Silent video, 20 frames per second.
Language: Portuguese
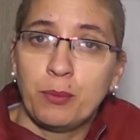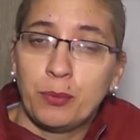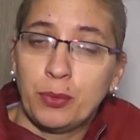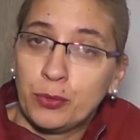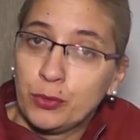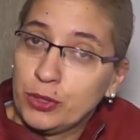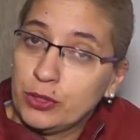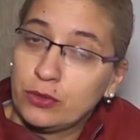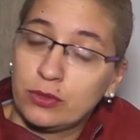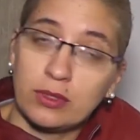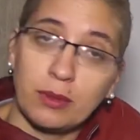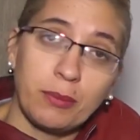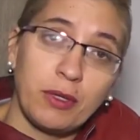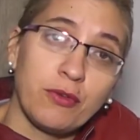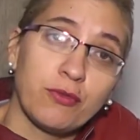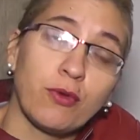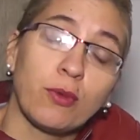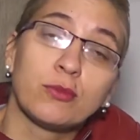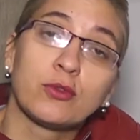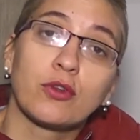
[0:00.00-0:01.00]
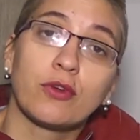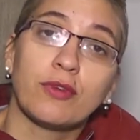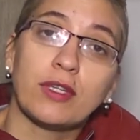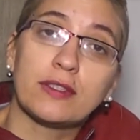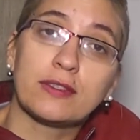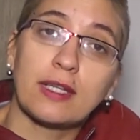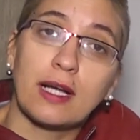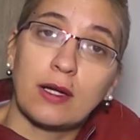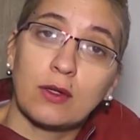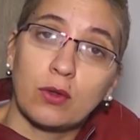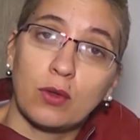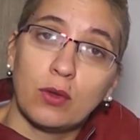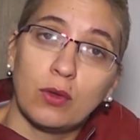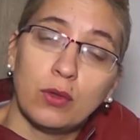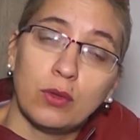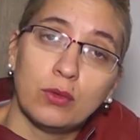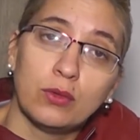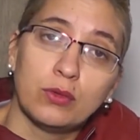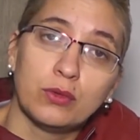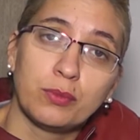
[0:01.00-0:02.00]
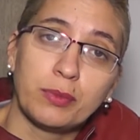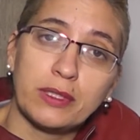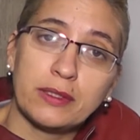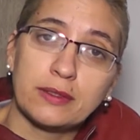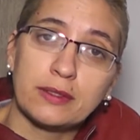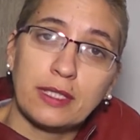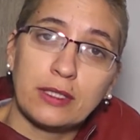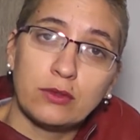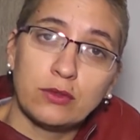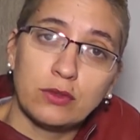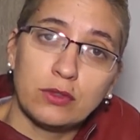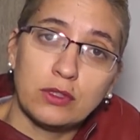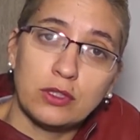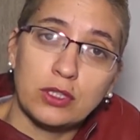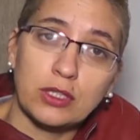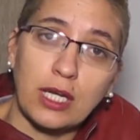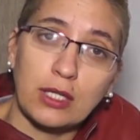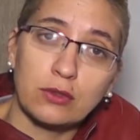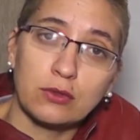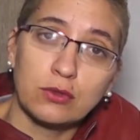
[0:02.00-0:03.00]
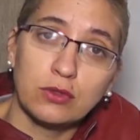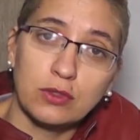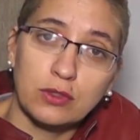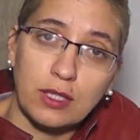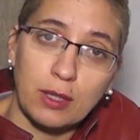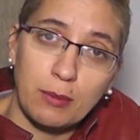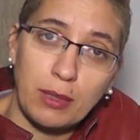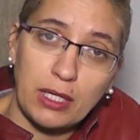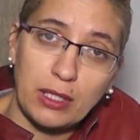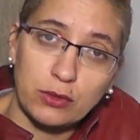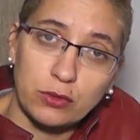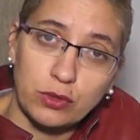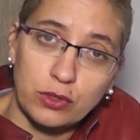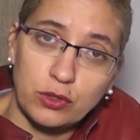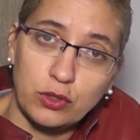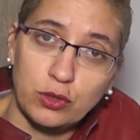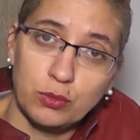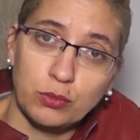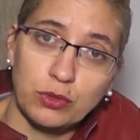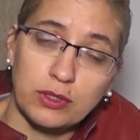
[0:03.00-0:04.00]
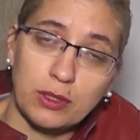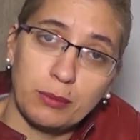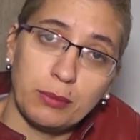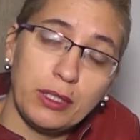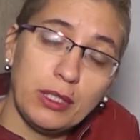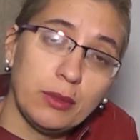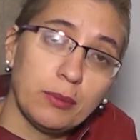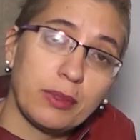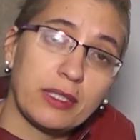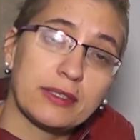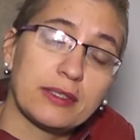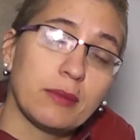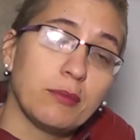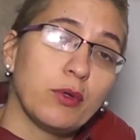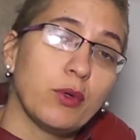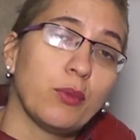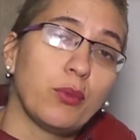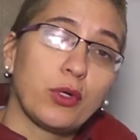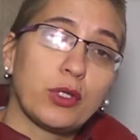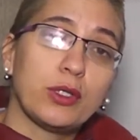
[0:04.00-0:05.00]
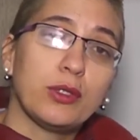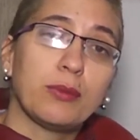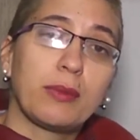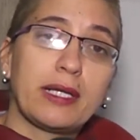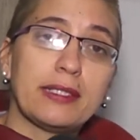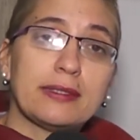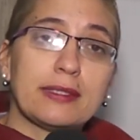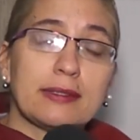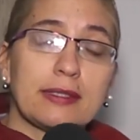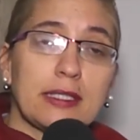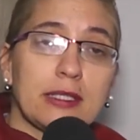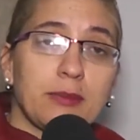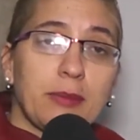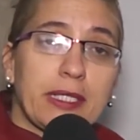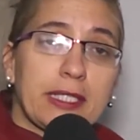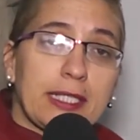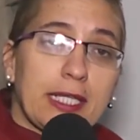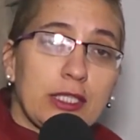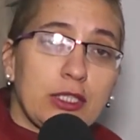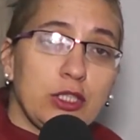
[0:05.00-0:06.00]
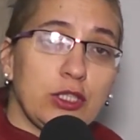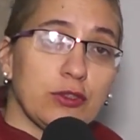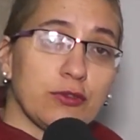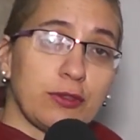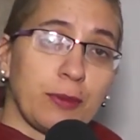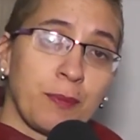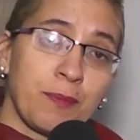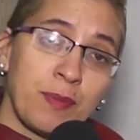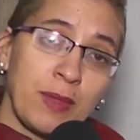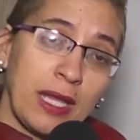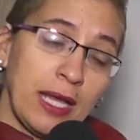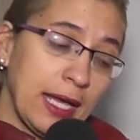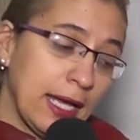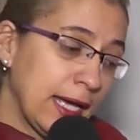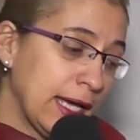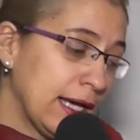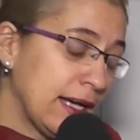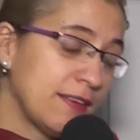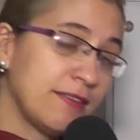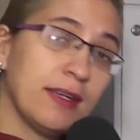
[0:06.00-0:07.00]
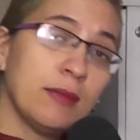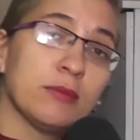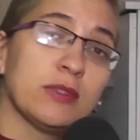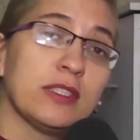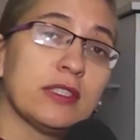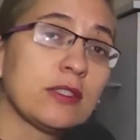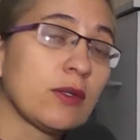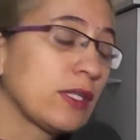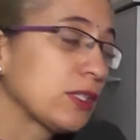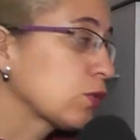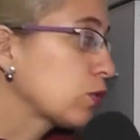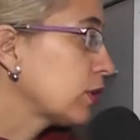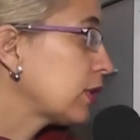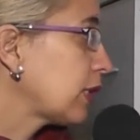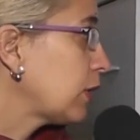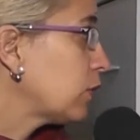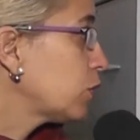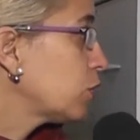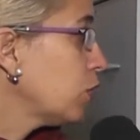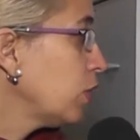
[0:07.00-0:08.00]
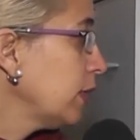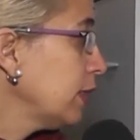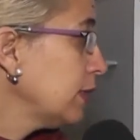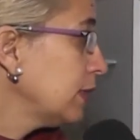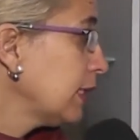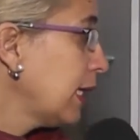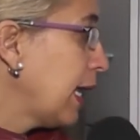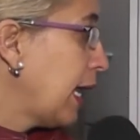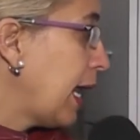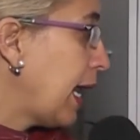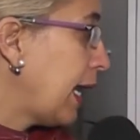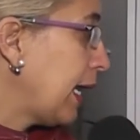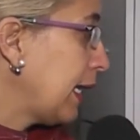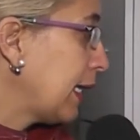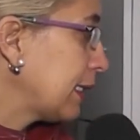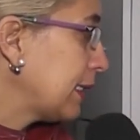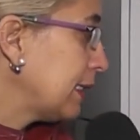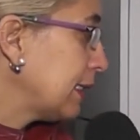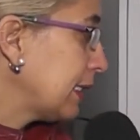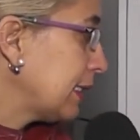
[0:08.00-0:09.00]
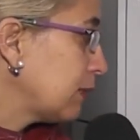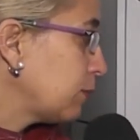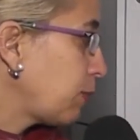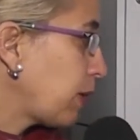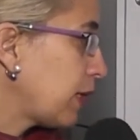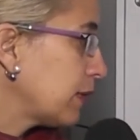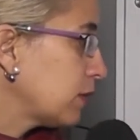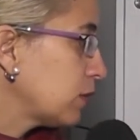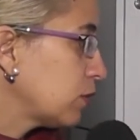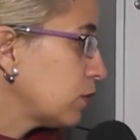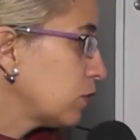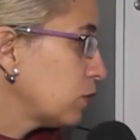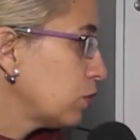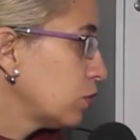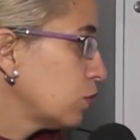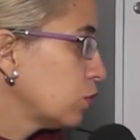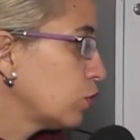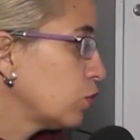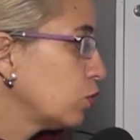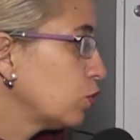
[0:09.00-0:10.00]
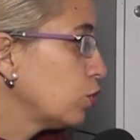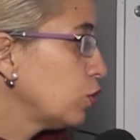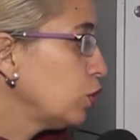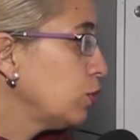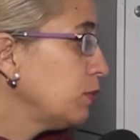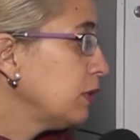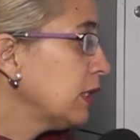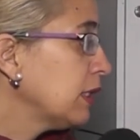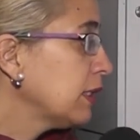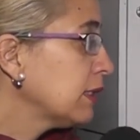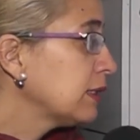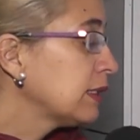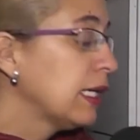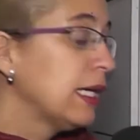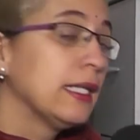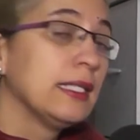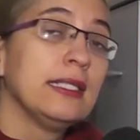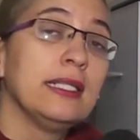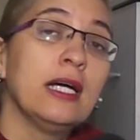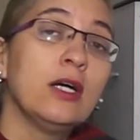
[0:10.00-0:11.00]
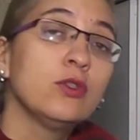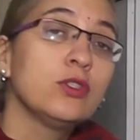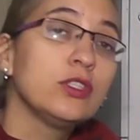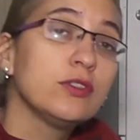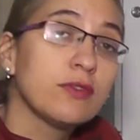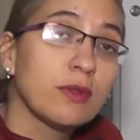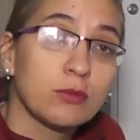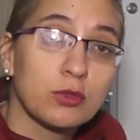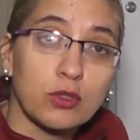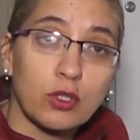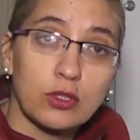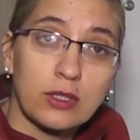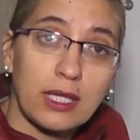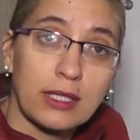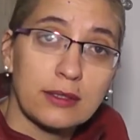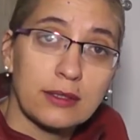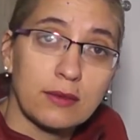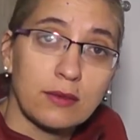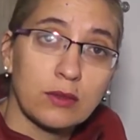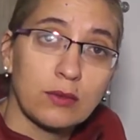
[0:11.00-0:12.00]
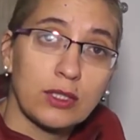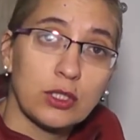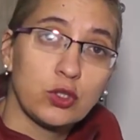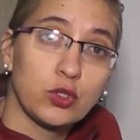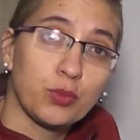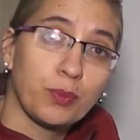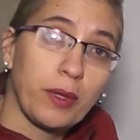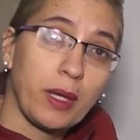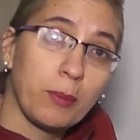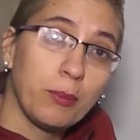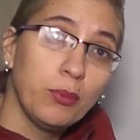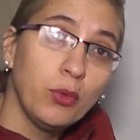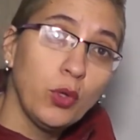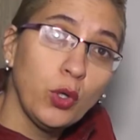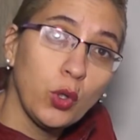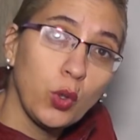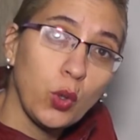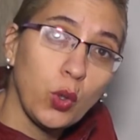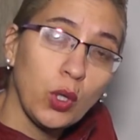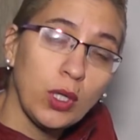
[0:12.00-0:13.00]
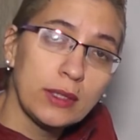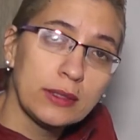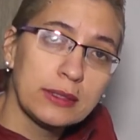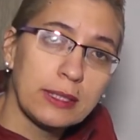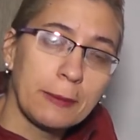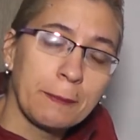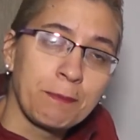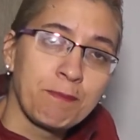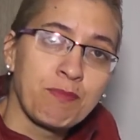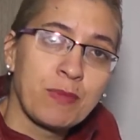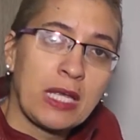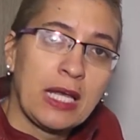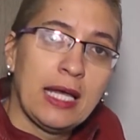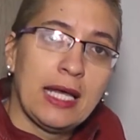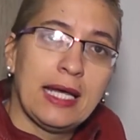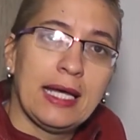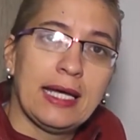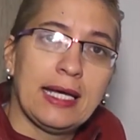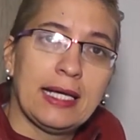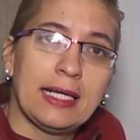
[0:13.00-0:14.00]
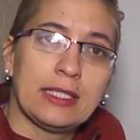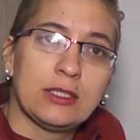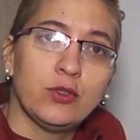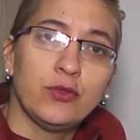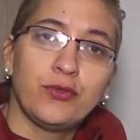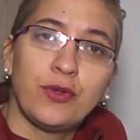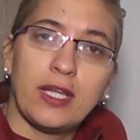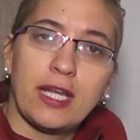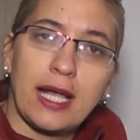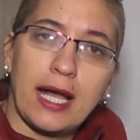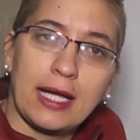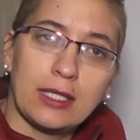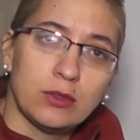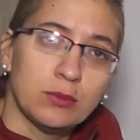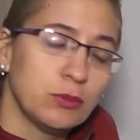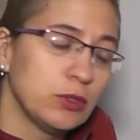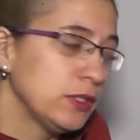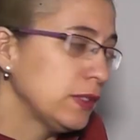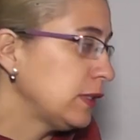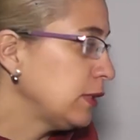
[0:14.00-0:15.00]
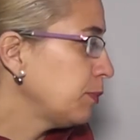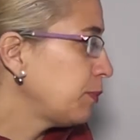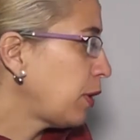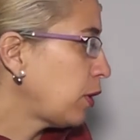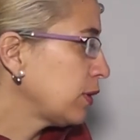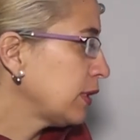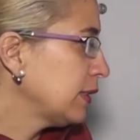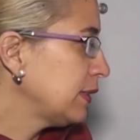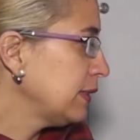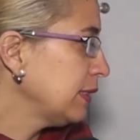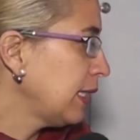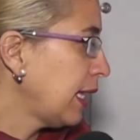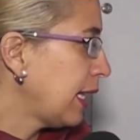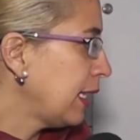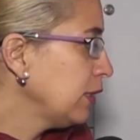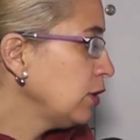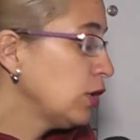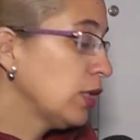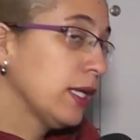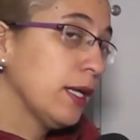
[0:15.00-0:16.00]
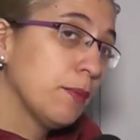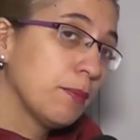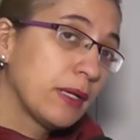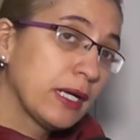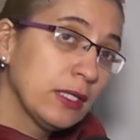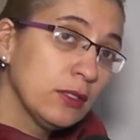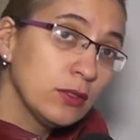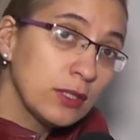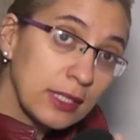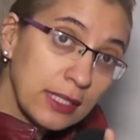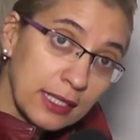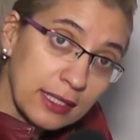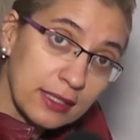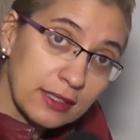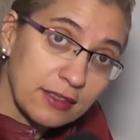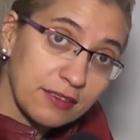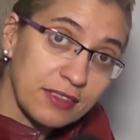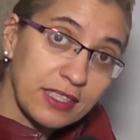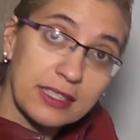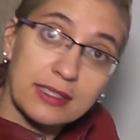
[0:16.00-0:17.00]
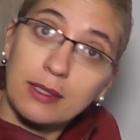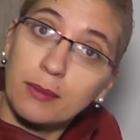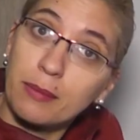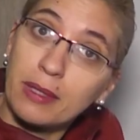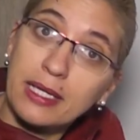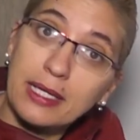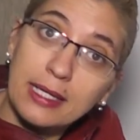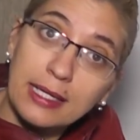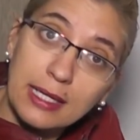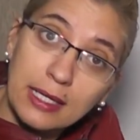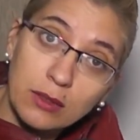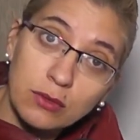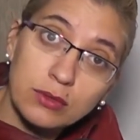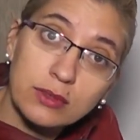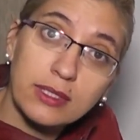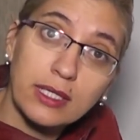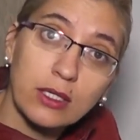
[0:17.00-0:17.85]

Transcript: Por isso também fomos conversar com o presidente do Sindicato dos Trabalhadores de Muzambinho para saber um pouquinho mais dessa expectativa. É, vamos então às cotações. Aqui nas praças do sul de Minas, não tivemos cotação em Guaxupé por conta é, do feriado municipal da cidade. Lembrando que na quinta-feira também não